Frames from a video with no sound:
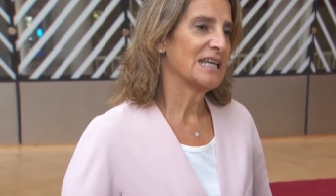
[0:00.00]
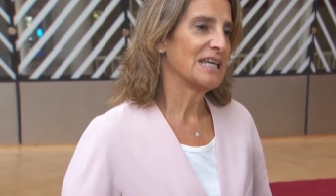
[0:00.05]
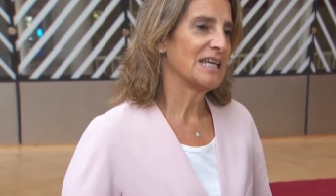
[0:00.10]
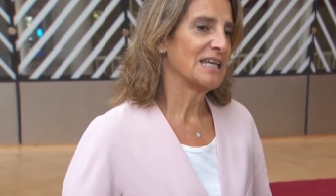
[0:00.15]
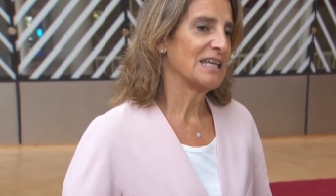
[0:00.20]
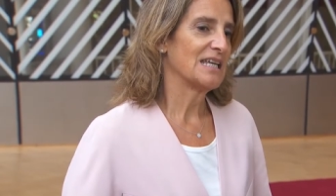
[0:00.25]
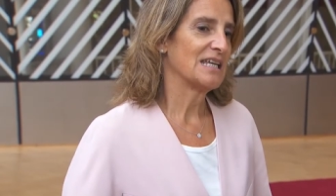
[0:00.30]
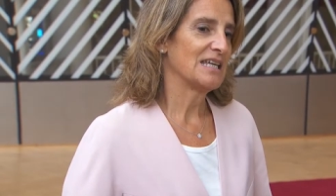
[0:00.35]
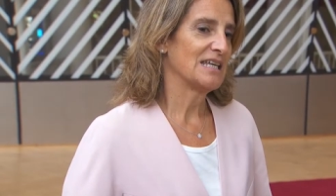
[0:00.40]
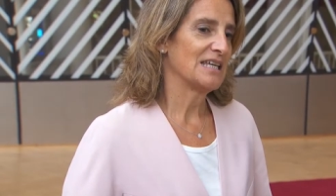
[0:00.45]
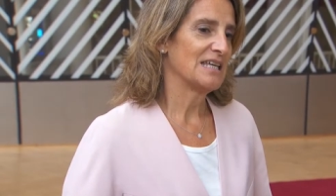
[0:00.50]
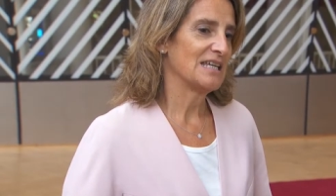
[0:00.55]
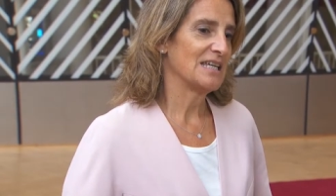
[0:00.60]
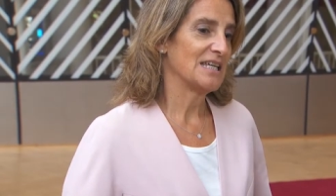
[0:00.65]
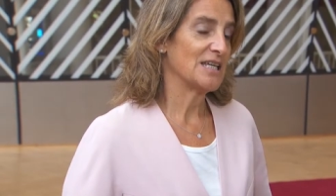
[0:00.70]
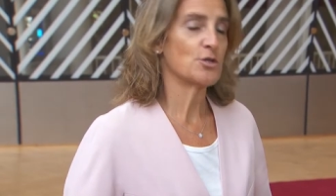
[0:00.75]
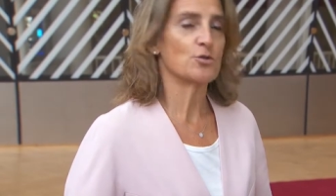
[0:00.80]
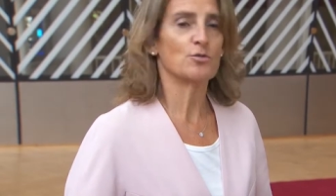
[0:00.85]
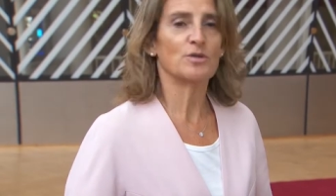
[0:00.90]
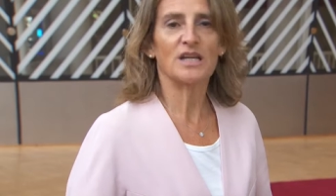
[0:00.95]
que
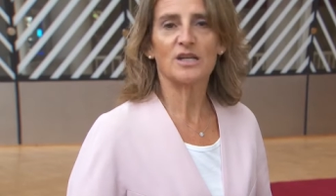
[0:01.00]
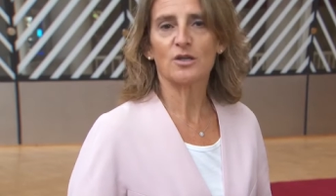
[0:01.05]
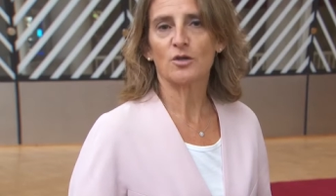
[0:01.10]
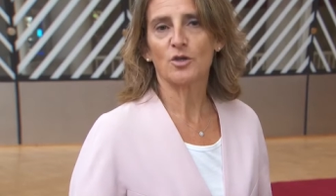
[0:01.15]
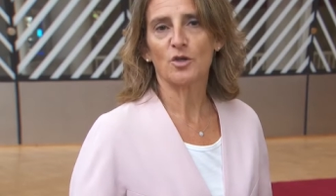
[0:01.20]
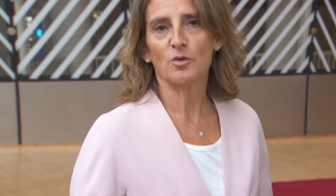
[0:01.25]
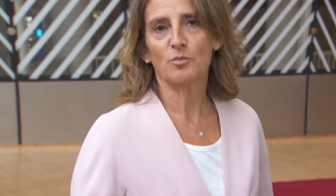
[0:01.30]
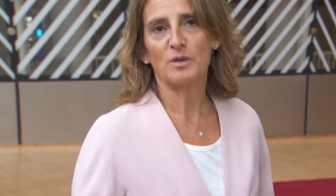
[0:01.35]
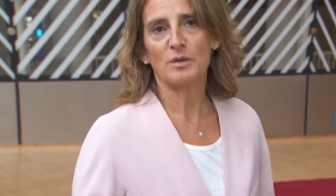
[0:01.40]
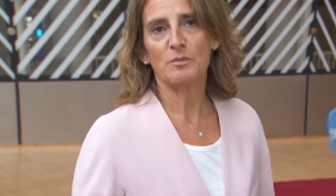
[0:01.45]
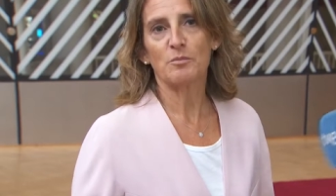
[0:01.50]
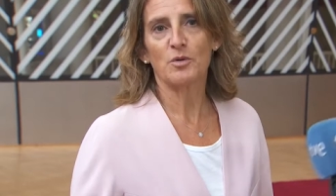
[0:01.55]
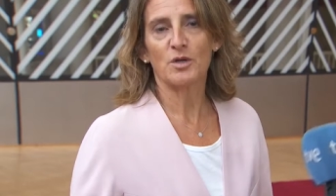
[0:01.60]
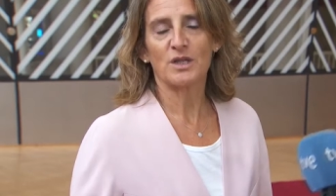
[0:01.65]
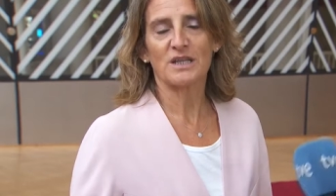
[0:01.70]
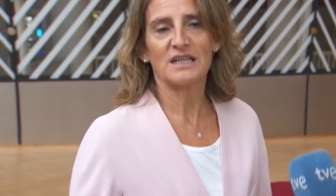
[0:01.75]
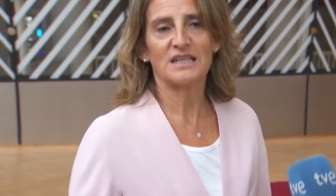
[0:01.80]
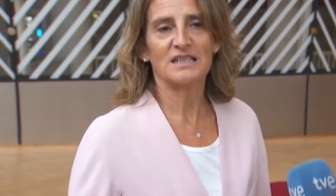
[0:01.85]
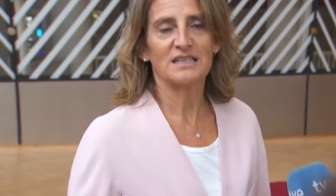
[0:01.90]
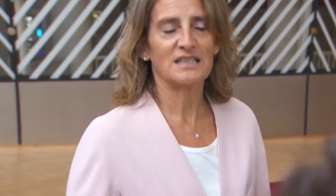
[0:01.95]
es una reunión muy
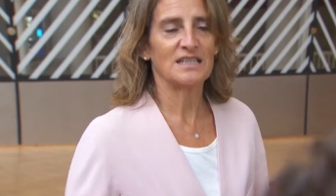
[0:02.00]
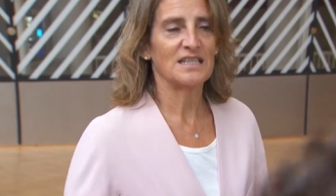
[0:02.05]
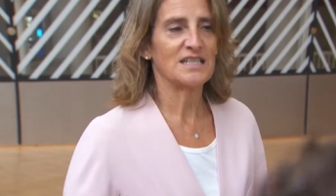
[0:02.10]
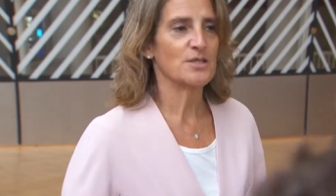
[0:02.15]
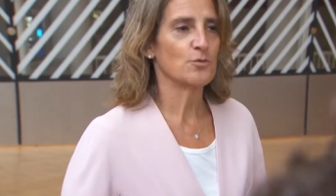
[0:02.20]
importante,